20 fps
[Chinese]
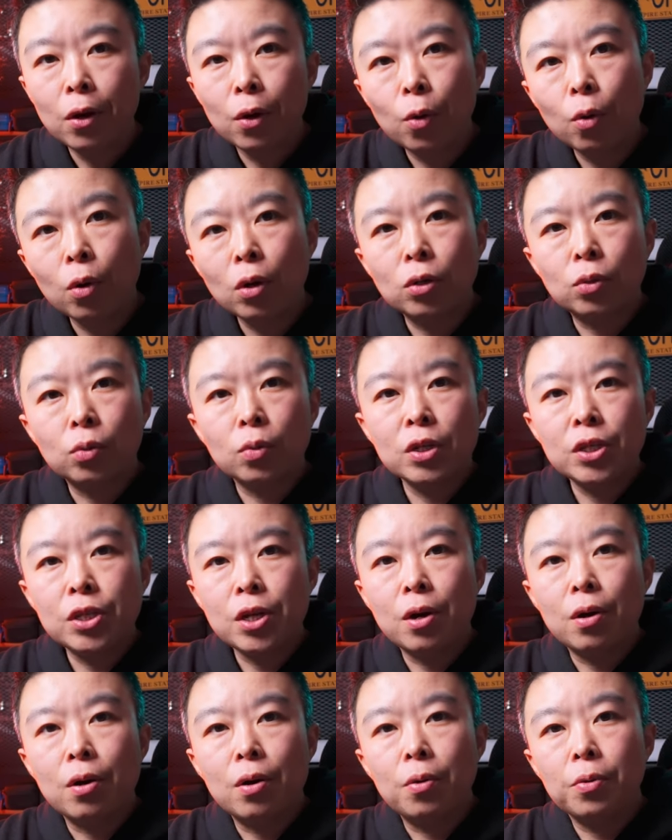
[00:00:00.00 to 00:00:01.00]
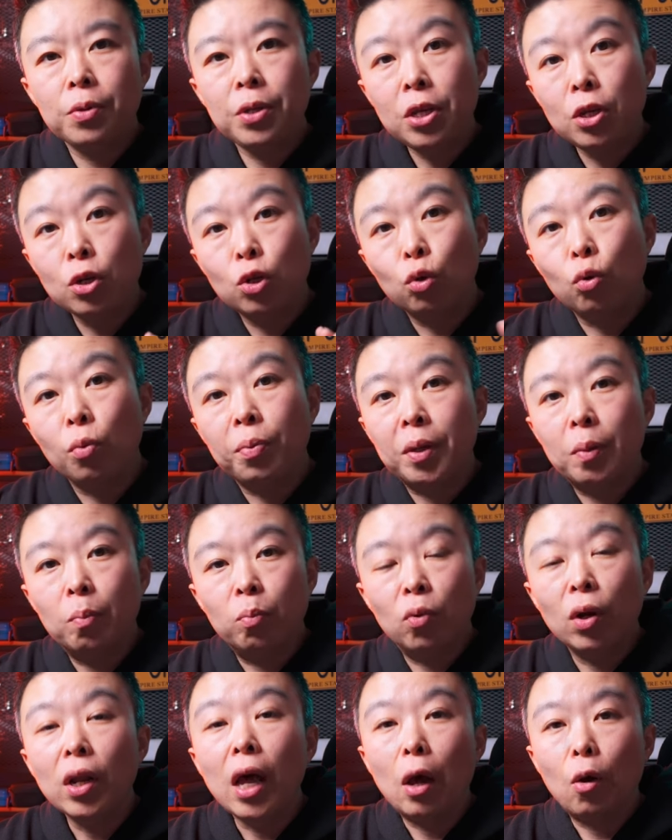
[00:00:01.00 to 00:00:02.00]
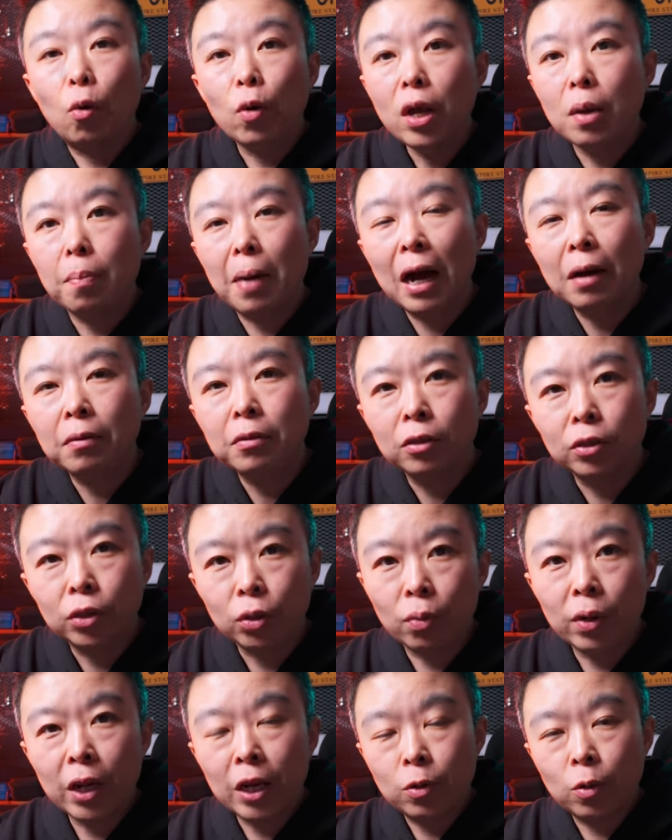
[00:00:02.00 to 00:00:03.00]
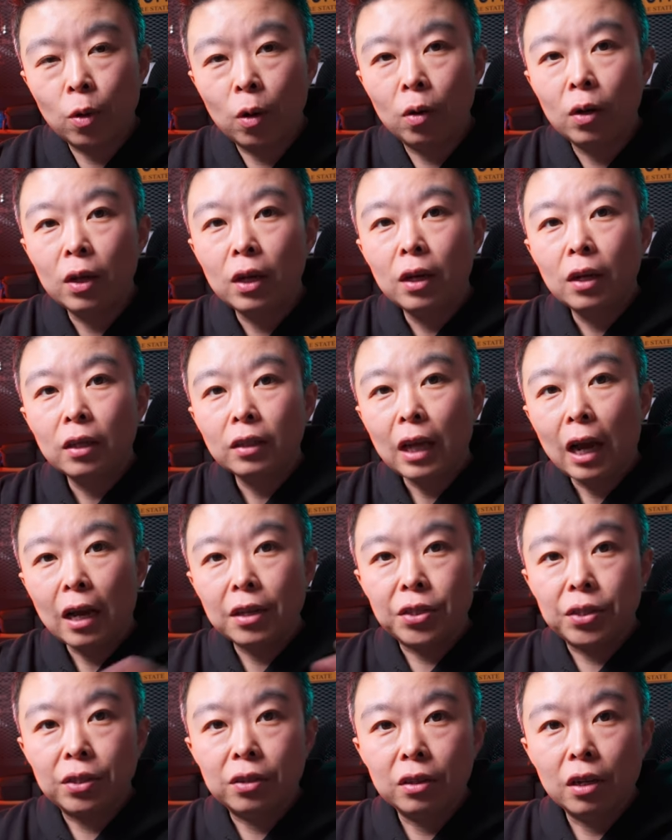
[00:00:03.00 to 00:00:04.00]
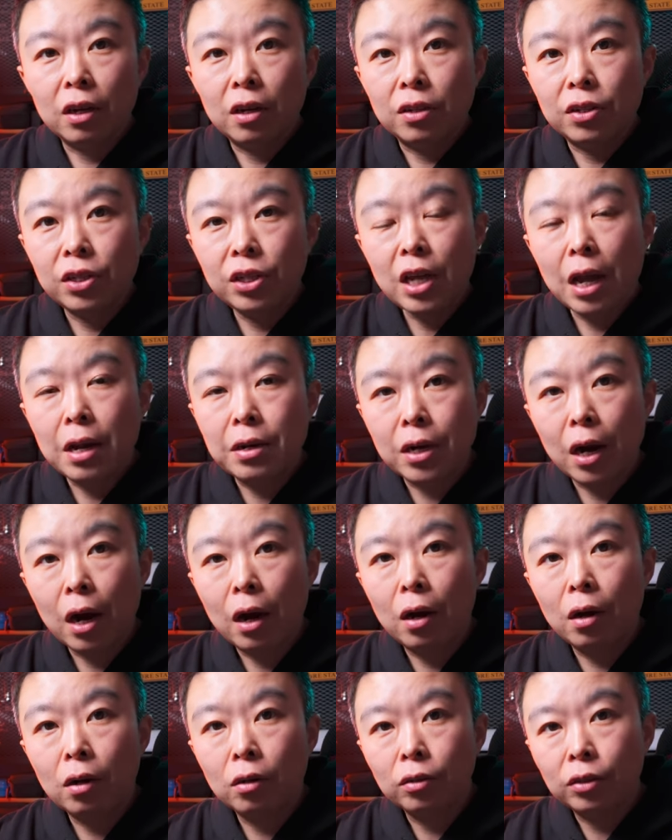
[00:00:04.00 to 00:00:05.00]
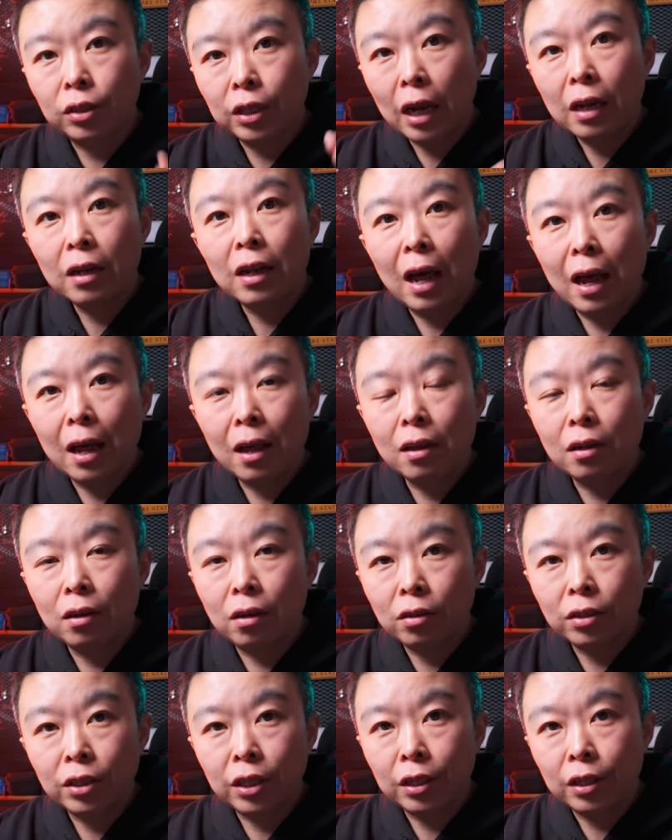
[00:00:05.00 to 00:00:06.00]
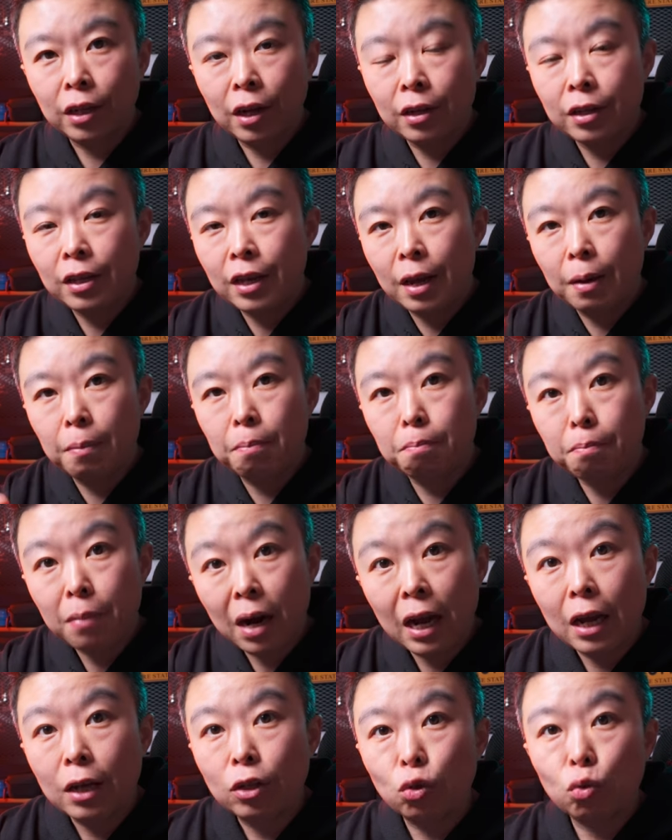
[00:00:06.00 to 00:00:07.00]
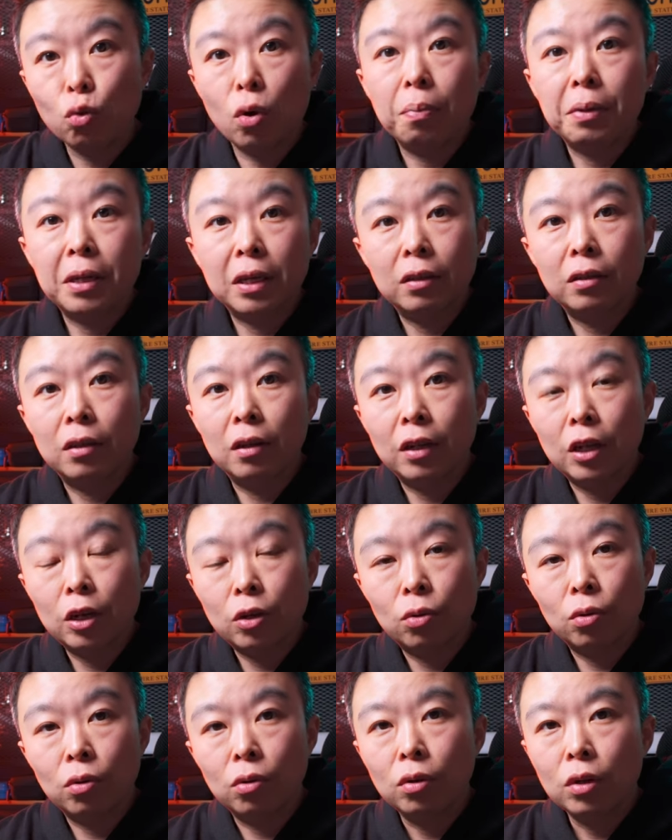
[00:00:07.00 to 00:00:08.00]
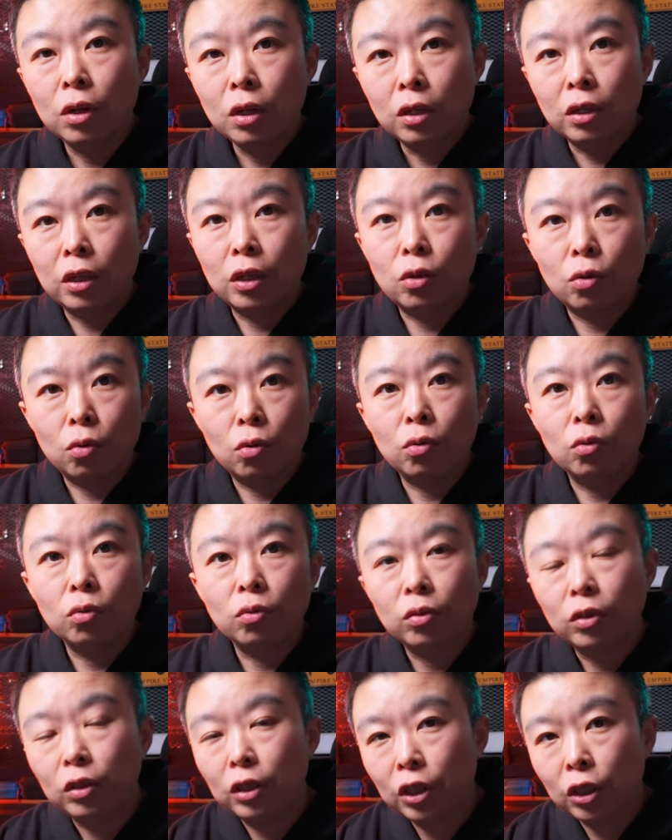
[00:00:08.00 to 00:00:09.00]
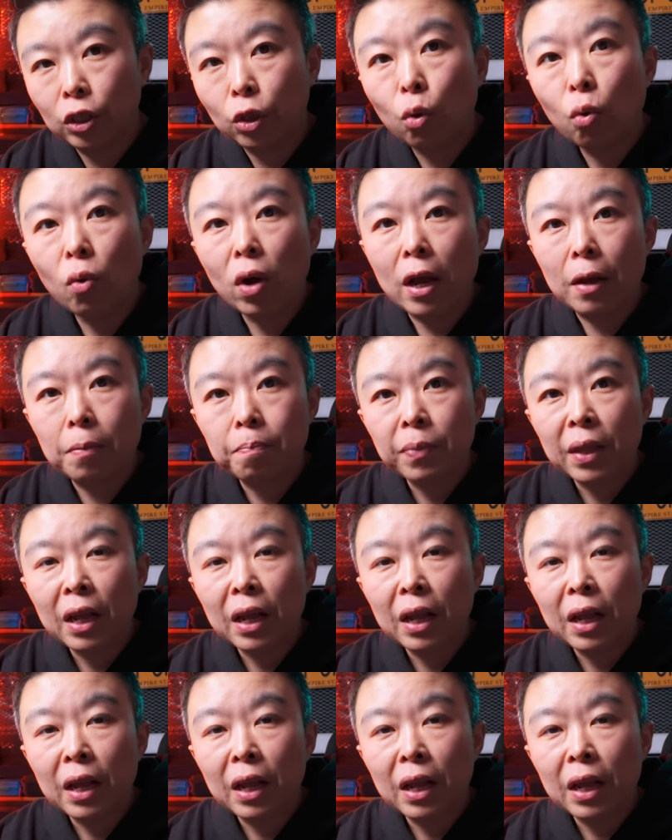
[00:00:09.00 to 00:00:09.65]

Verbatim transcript: 或者说叫艺术品博览会吧，就是那种大型的现场展览，而且它也卖作品的那种那种集会。